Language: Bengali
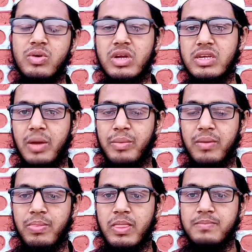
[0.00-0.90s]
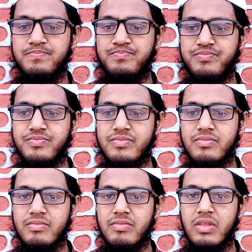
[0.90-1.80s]
আর পালমোনারি ফর্মে
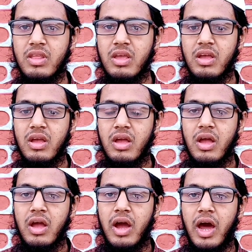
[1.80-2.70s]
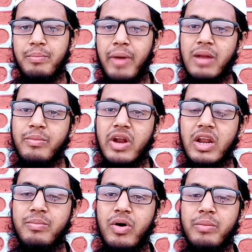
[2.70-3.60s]
যেসব লক্ষণ দেখা যাবে তা
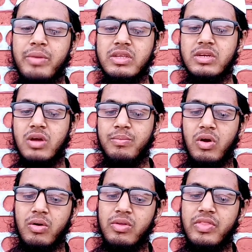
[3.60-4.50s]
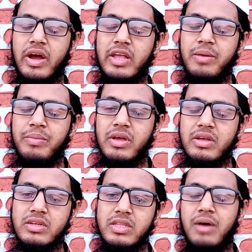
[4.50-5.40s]
হচ্ছে আক্রান্ত
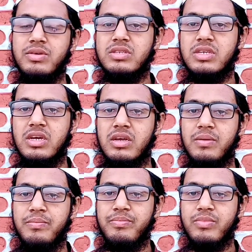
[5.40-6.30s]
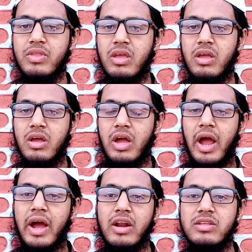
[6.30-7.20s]
পশু হঠাৎ
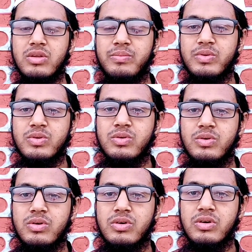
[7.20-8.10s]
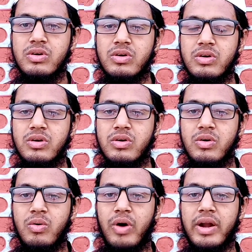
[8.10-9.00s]
মাটিতে শুয়ে পড়বে
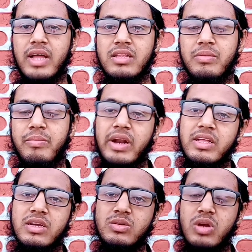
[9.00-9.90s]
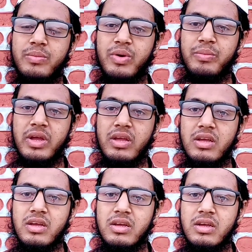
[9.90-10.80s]
এবং এক থেকে দুই ঘন্টার মধ্যে মারা
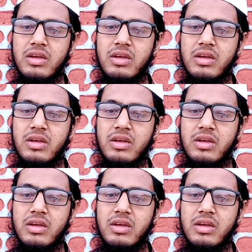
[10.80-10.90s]
যাবে